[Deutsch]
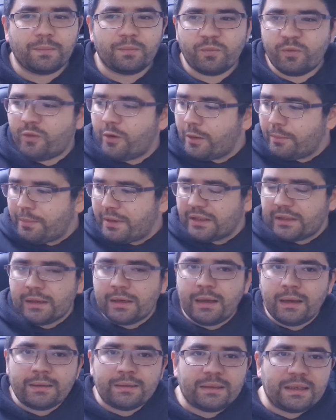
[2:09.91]
Vor ein paar
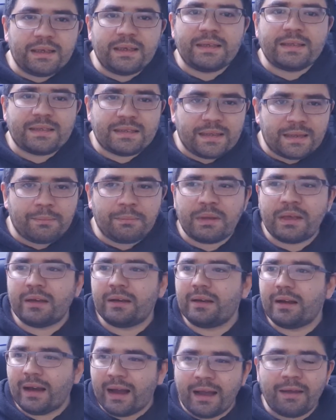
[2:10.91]
Tagen ist er mir
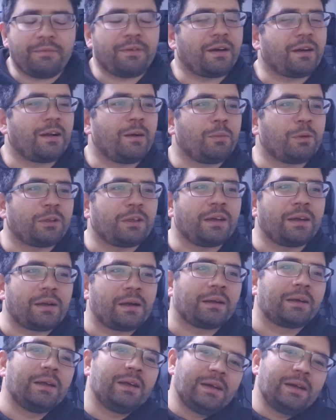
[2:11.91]
einfach kaputt gegangen.